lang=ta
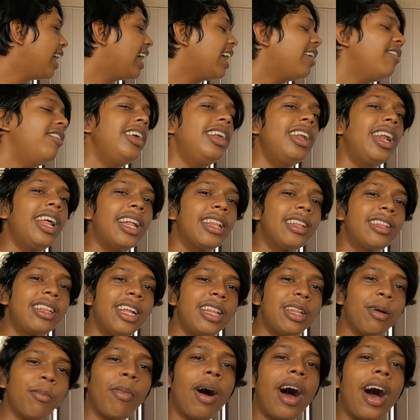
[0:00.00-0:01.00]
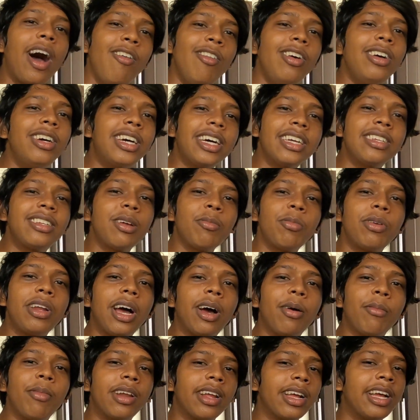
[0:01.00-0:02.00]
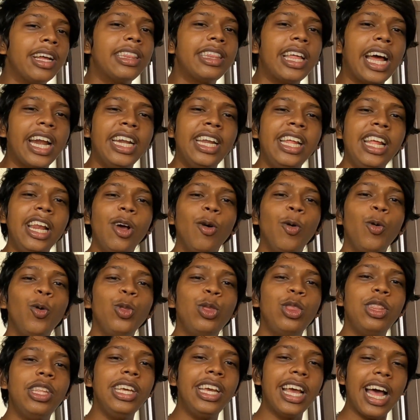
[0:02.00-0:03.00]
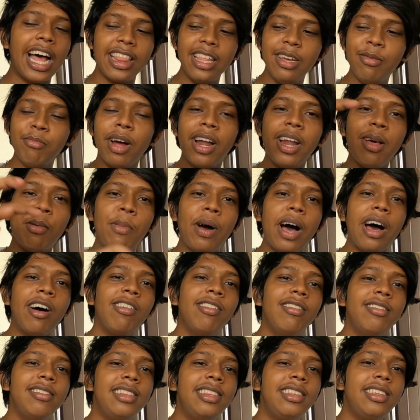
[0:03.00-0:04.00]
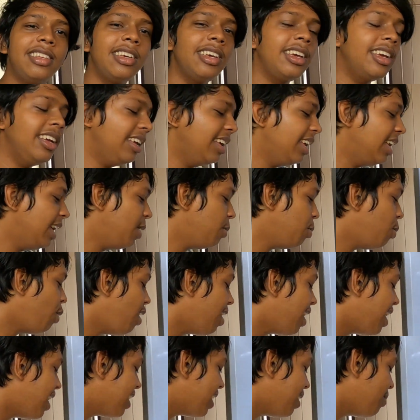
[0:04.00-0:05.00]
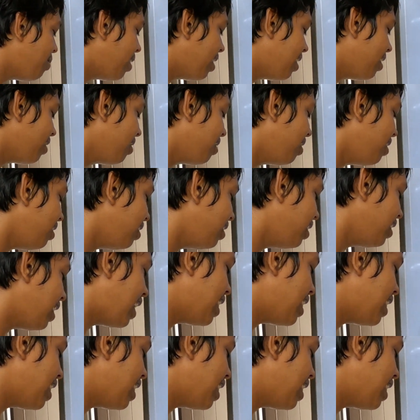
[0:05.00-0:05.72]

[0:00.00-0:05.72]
எங்கள் வீட்டில் அடுத்து அந்த மாவு கஷ்டப்பட்டாங்க பாருங்கள் தண்ணியில் ஊற்றி அதுக்கு மேலே மாவை வச்சு போராட்டமாக இருக்கும்